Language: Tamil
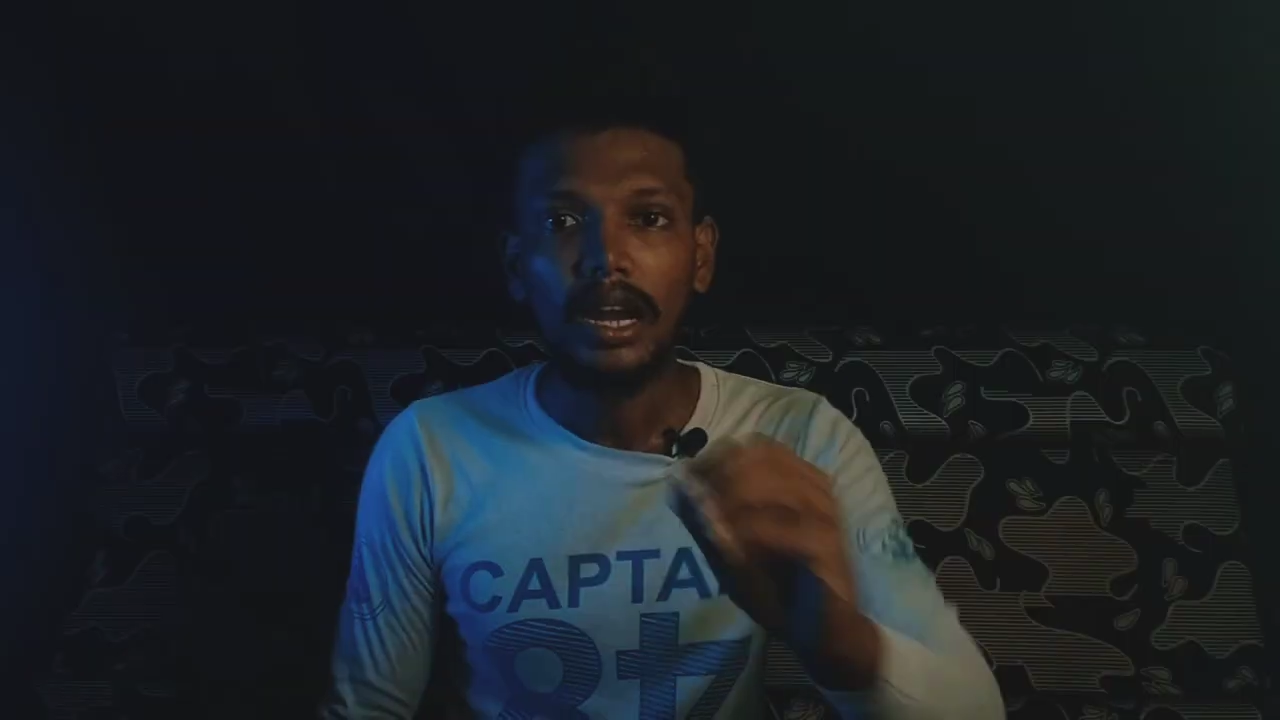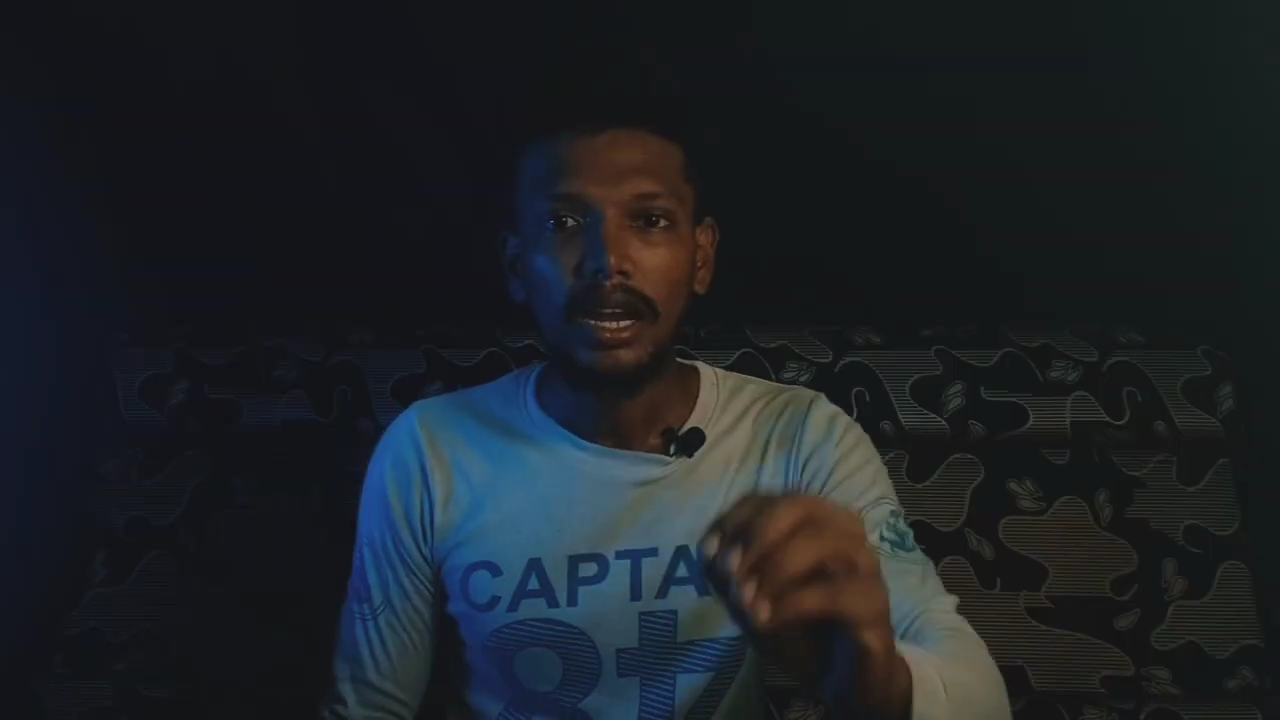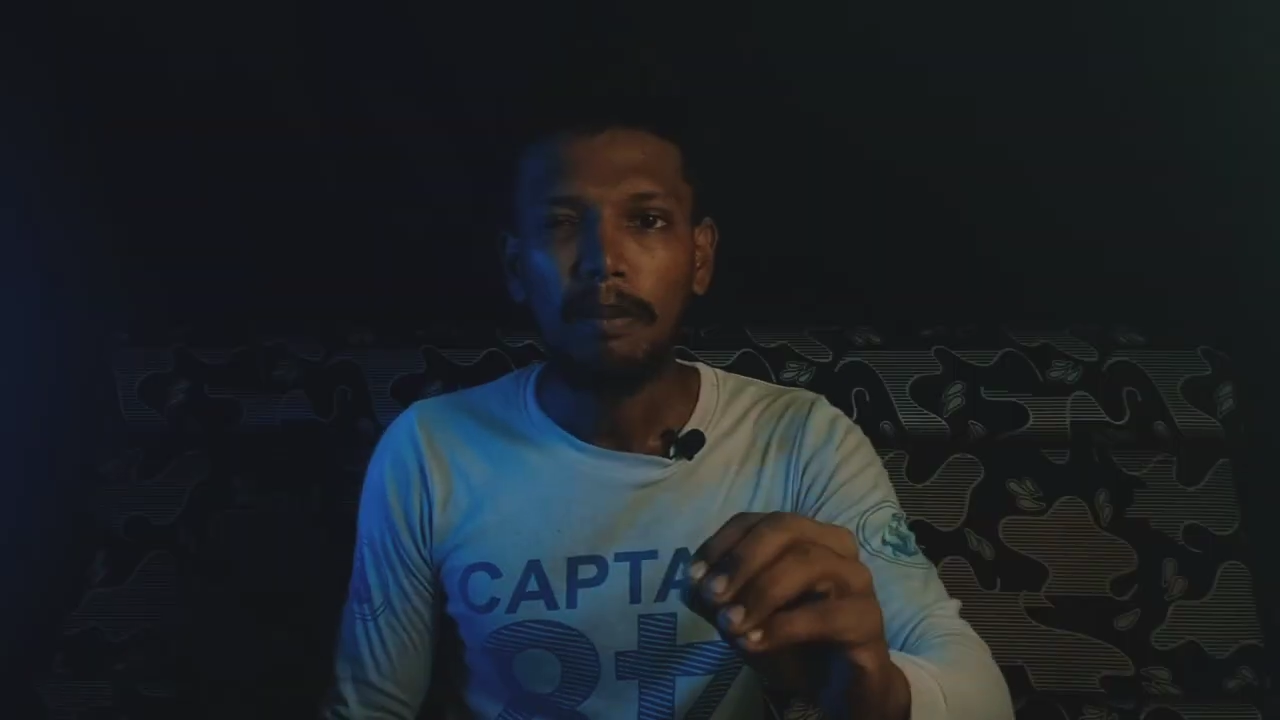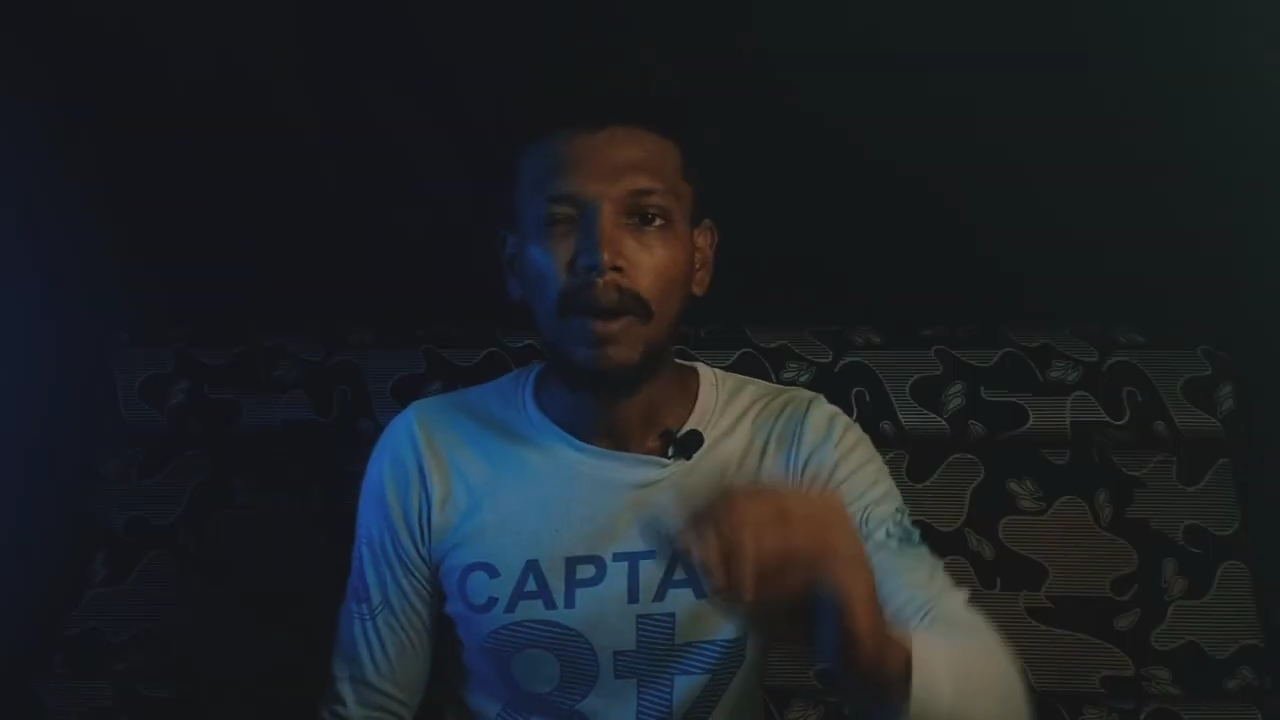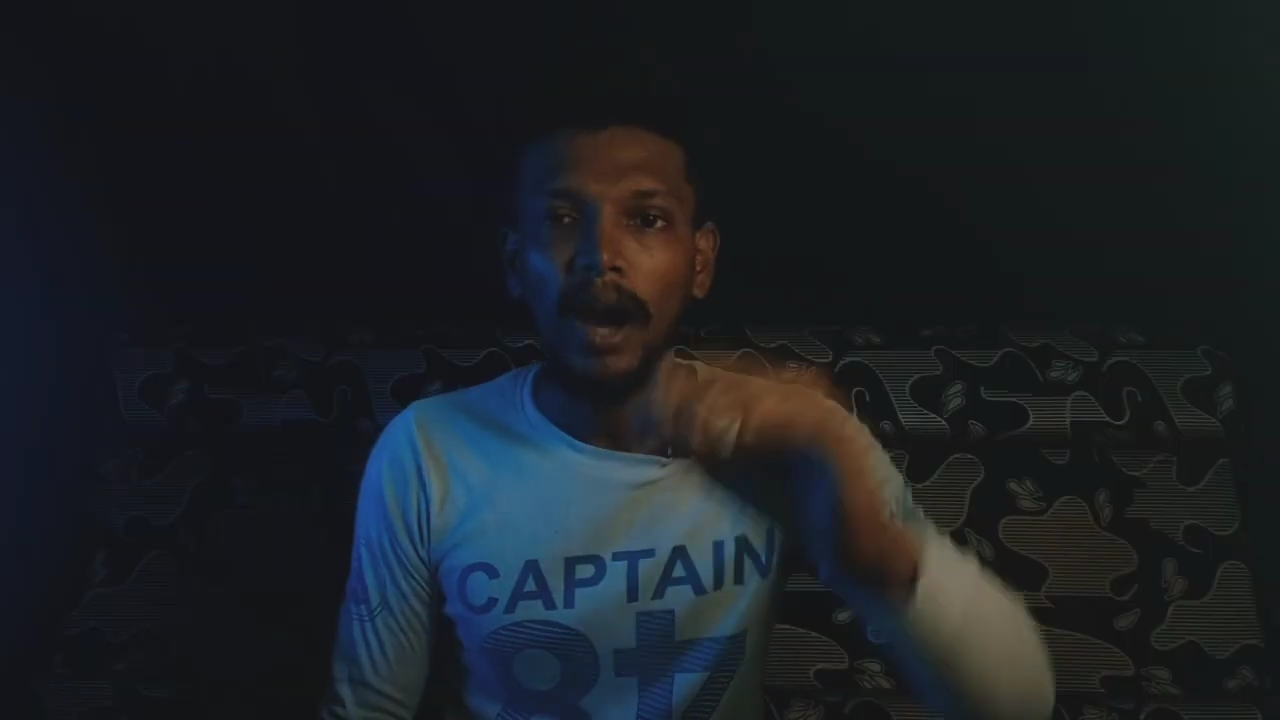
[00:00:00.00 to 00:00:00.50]

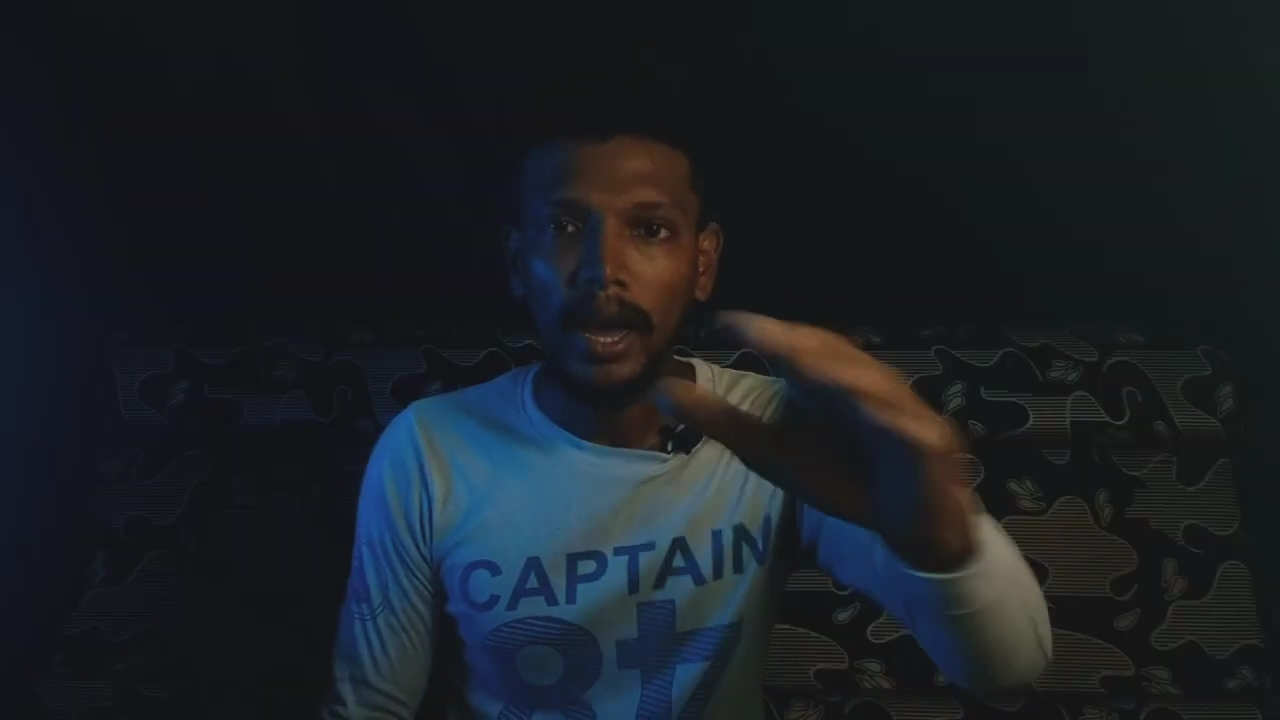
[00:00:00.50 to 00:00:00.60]
கண்டிப்பாக